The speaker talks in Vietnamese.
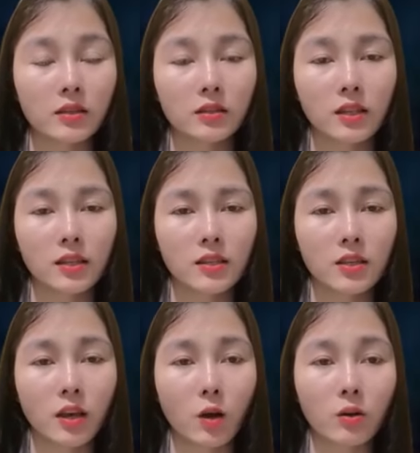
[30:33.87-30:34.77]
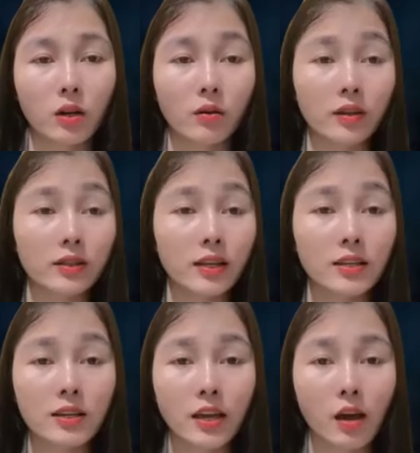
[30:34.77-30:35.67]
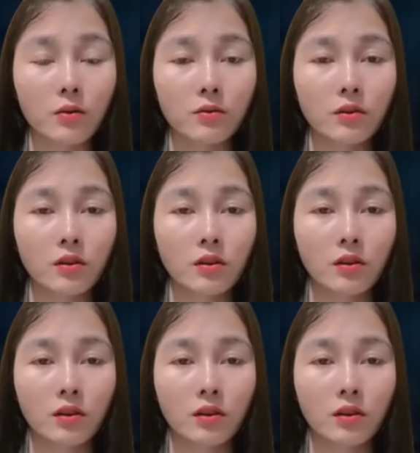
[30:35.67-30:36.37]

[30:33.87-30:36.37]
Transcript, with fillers: mà cô đã trải qua trước khi quen anh.